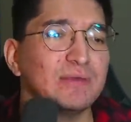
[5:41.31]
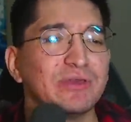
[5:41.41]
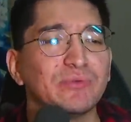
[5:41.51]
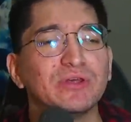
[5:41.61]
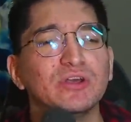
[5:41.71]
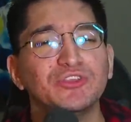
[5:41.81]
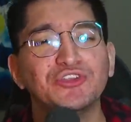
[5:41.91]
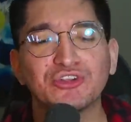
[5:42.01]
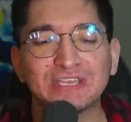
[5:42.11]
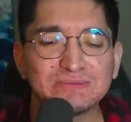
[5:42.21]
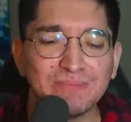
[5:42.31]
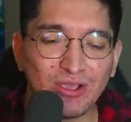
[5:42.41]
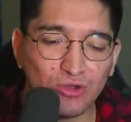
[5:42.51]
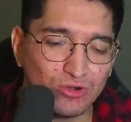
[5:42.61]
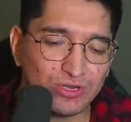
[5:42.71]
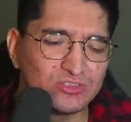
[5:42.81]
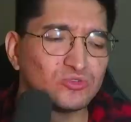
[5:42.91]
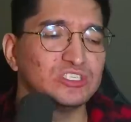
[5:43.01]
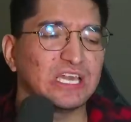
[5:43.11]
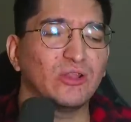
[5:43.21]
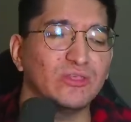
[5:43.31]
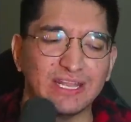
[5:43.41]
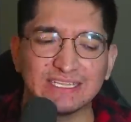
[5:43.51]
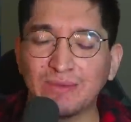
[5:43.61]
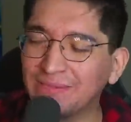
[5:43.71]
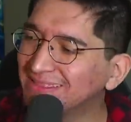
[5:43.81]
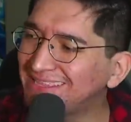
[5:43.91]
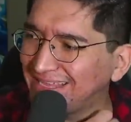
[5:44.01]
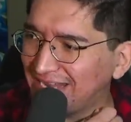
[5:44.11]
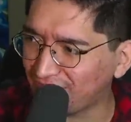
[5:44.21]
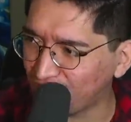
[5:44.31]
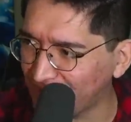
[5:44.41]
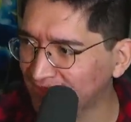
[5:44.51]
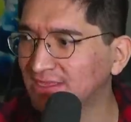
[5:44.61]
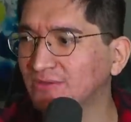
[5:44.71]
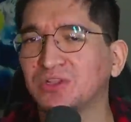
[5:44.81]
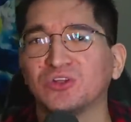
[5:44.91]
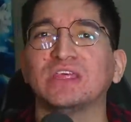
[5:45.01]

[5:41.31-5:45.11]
Pero bueno, yo creo que es mejor escucharlo directamente de la fuente, güey, ¿no?